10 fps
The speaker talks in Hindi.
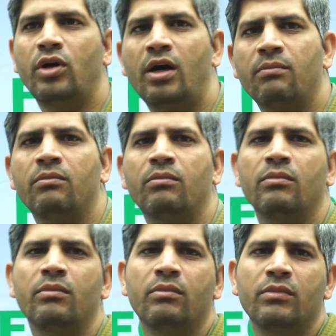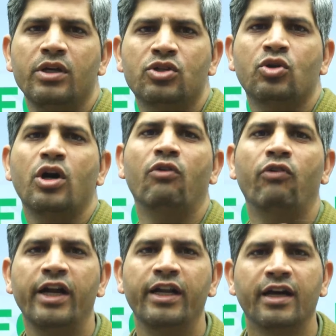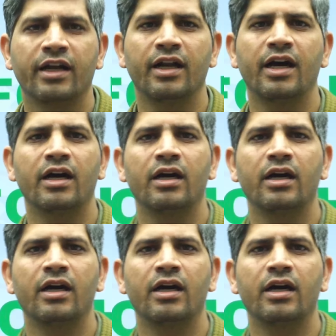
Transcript: हम इसको अवॉइड करना